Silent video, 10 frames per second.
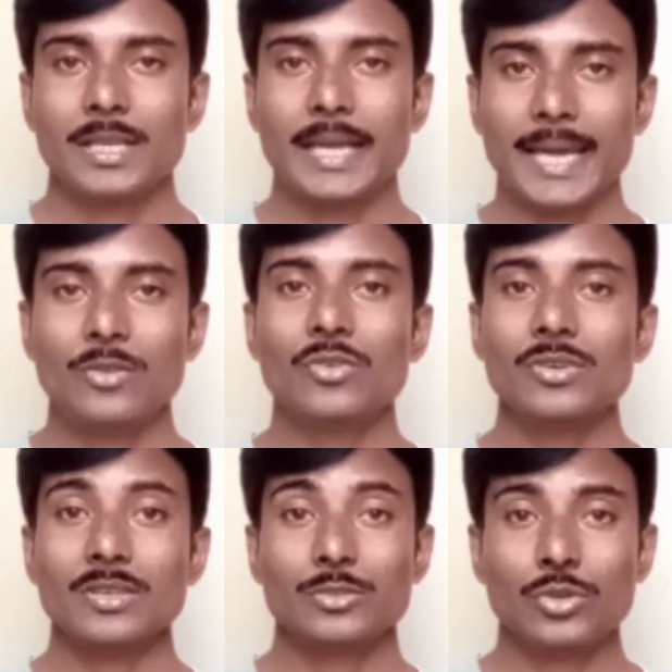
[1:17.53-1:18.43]
কেন
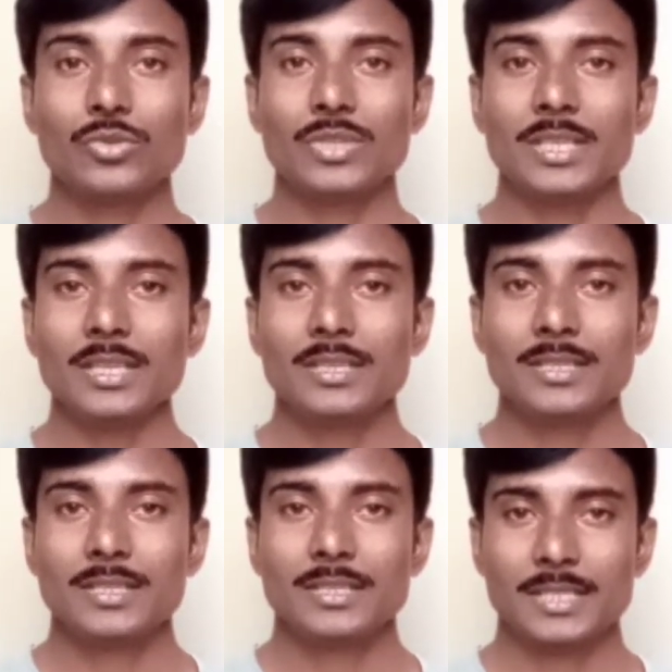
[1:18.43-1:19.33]
জরুরি
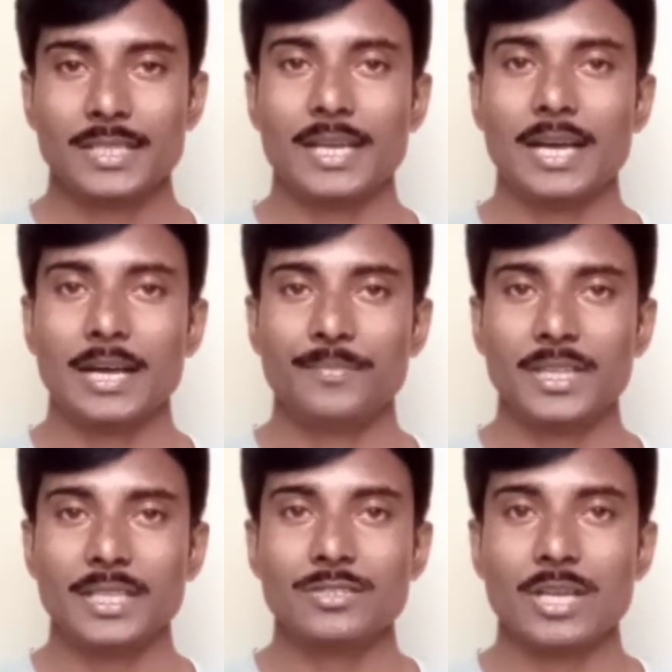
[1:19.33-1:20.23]
সেটা
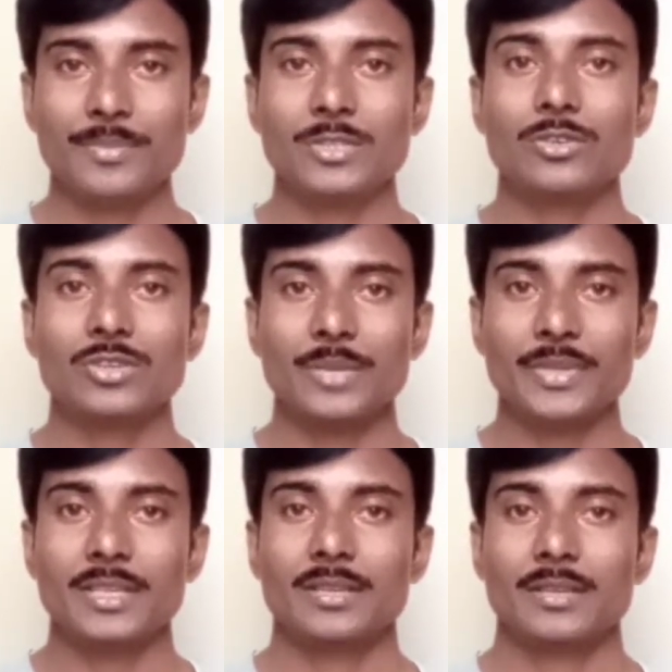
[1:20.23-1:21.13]
আপনাদের সামনে যখন
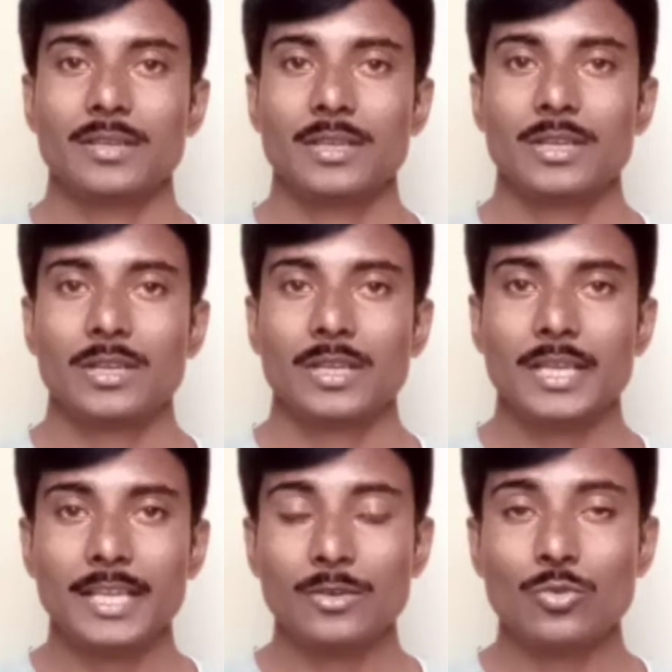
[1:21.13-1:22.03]
আমি
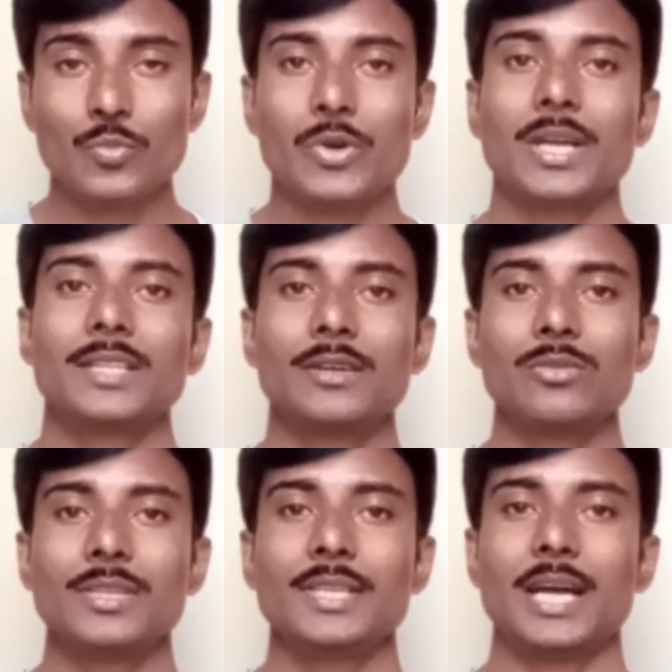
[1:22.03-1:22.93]
এর
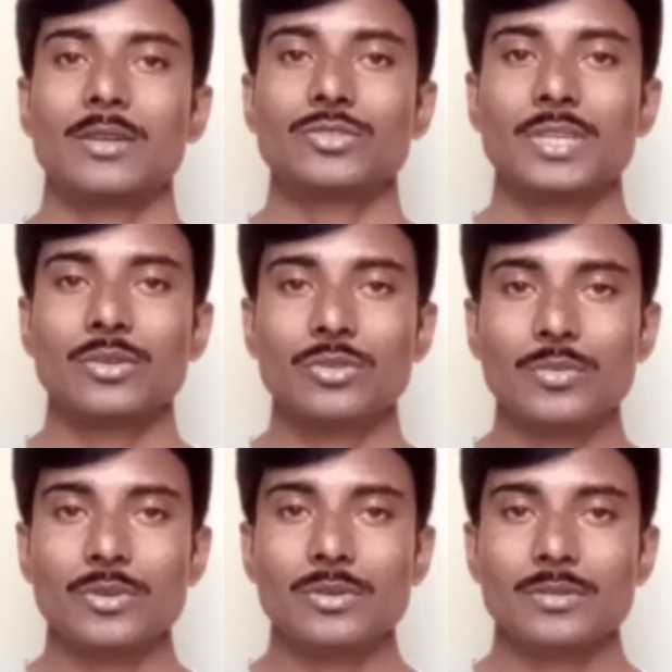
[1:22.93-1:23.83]
উপকারিতাগুলি নিয়ে আলোচনা
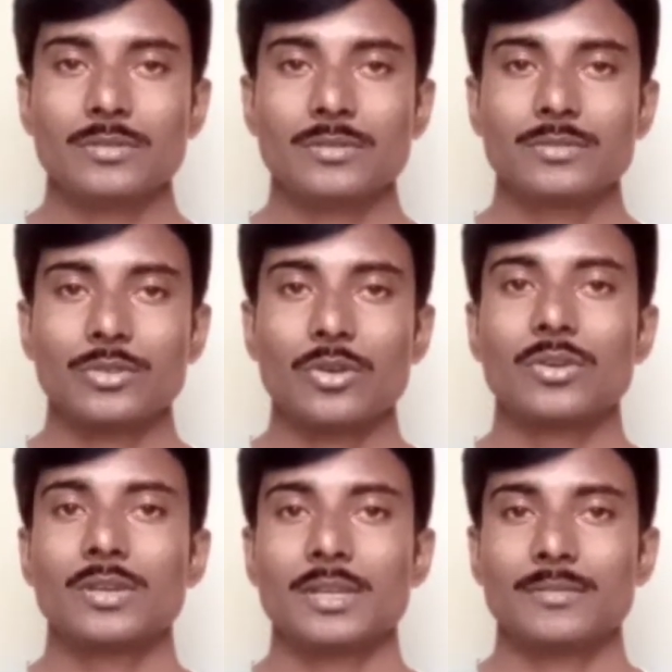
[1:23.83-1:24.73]
করব
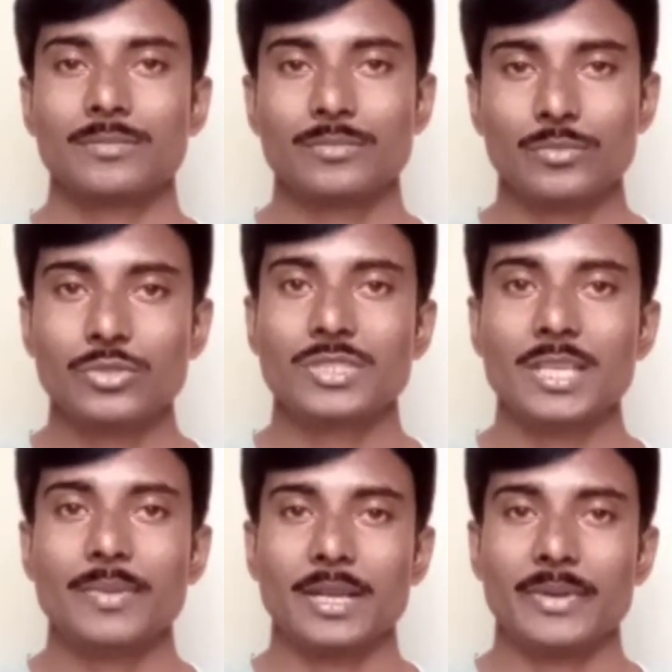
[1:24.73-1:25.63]
তখন
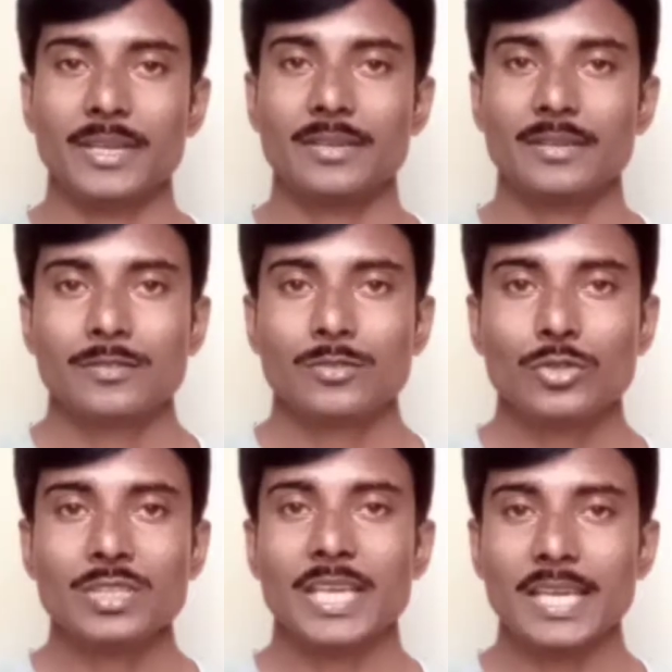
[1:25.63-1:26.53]
বুঝতেই পারবেন
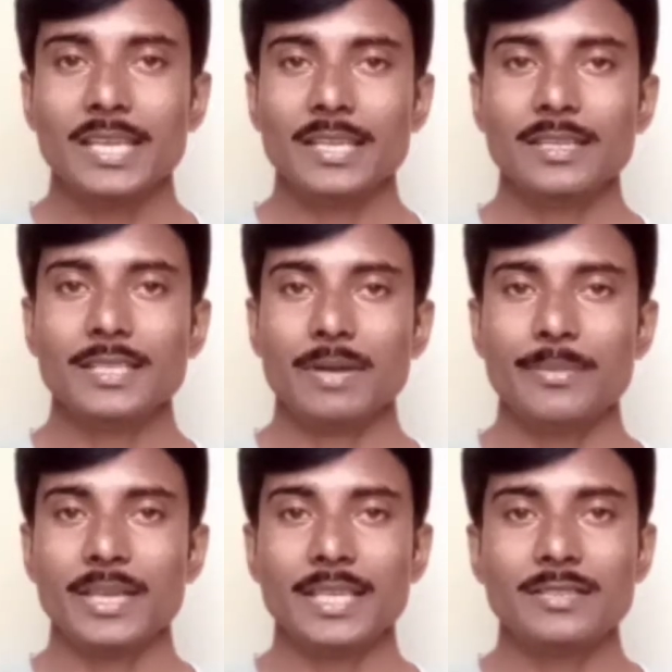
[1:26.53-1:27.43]
তো দেখে নিন
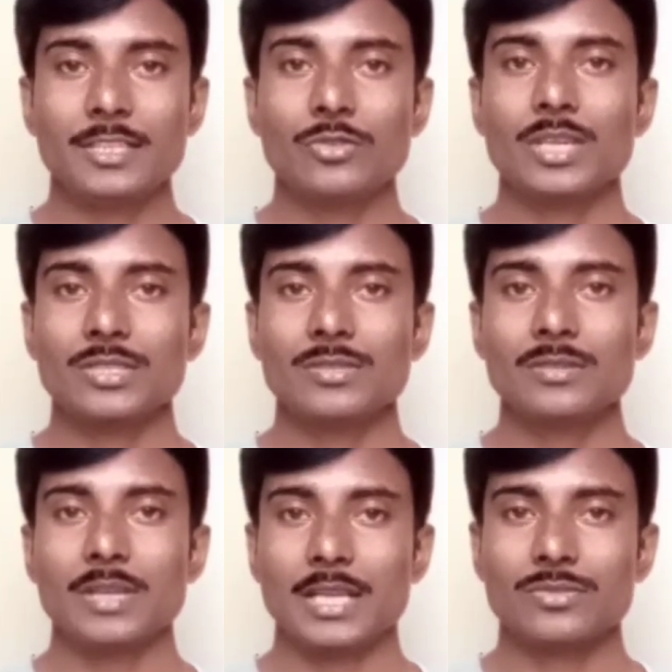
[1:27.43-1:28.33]
কিভাবে এই ত্রিকোণাসন
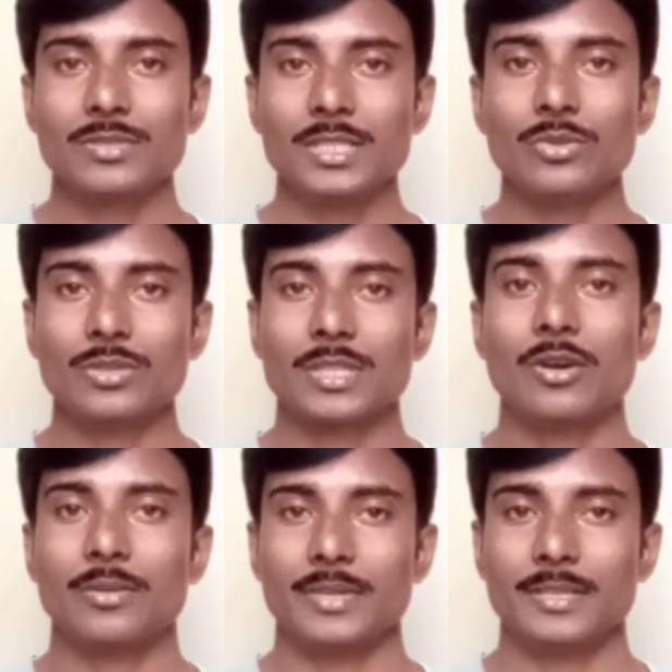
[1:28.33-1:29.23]
আসনটি করতে
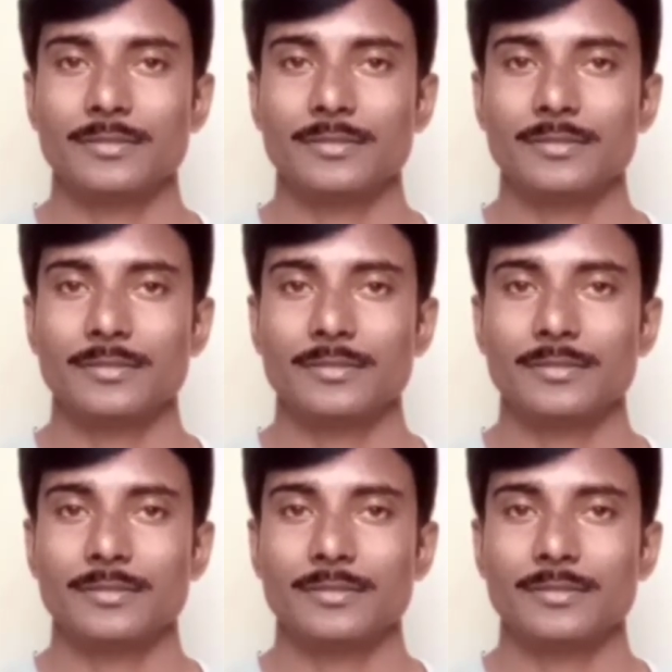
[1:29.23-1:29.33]
হবে